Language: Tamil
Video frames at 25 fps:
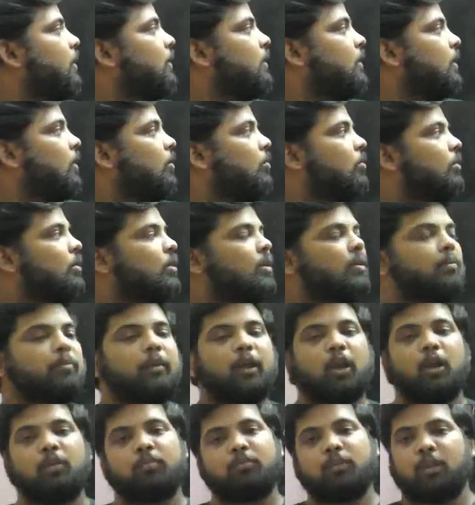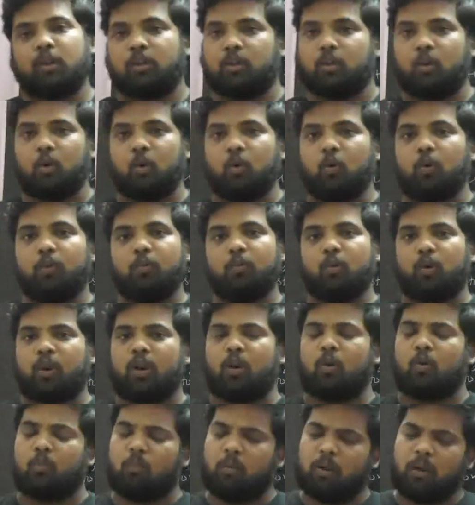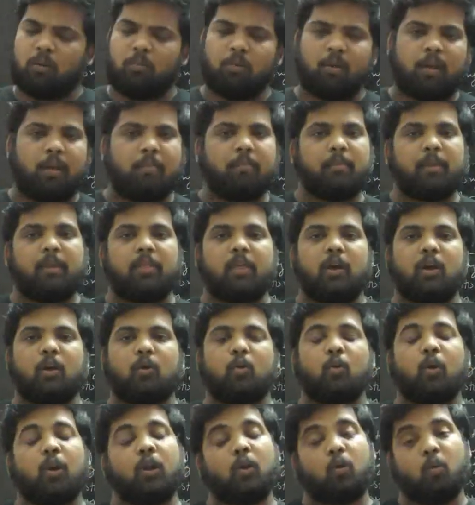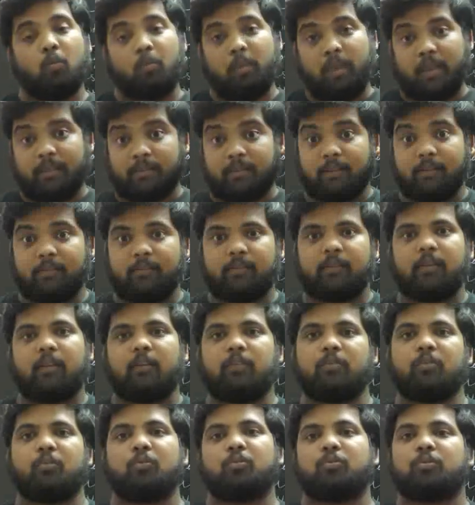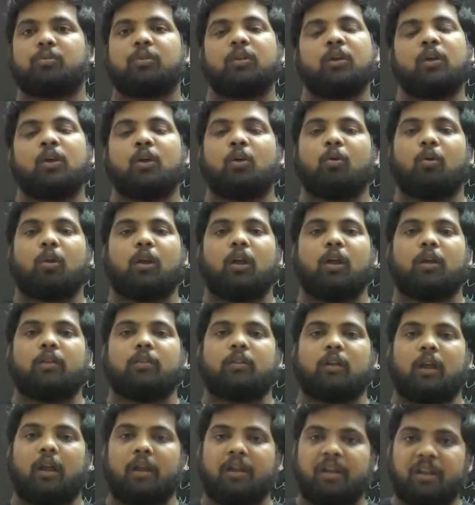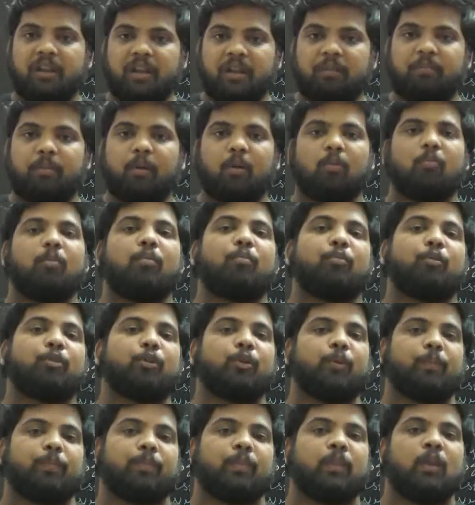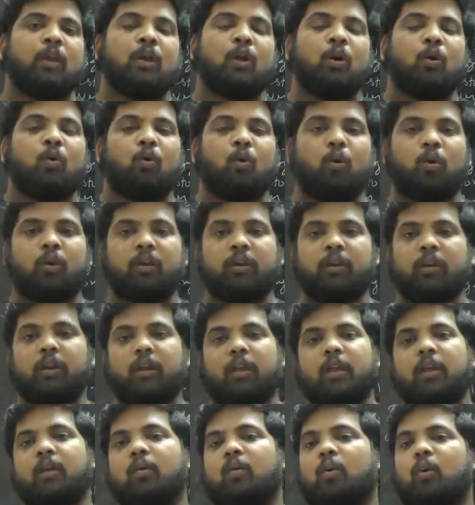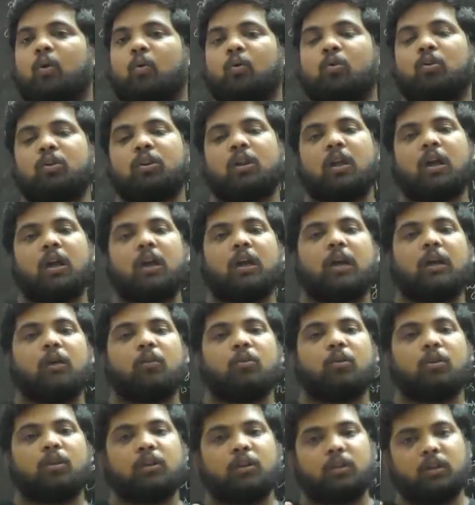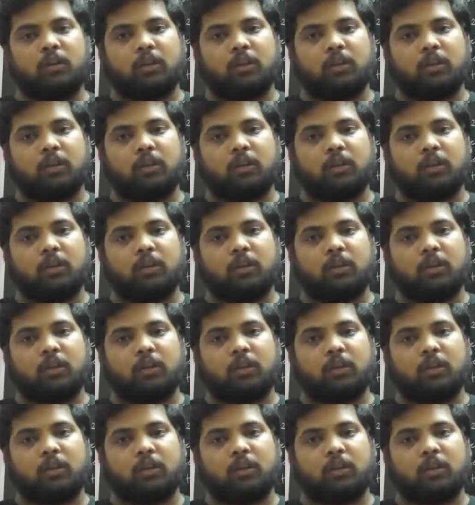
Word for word: பத்தாவது மேலும் தெரிந்து கொள்வோம் ஓகேங்களா ரொம்ப ரொம்ப கம்மியாக தாங்க இருக்கும் ஆனால் ரொம்ப எசென்சியல் நியூஸ் ஓகேங்களா இது கண்டிப்பாக ரொம்ப முக்கியம் ஒரு நிறைய எவ்வளோ கொடுத்துருக்காங்க ஒரு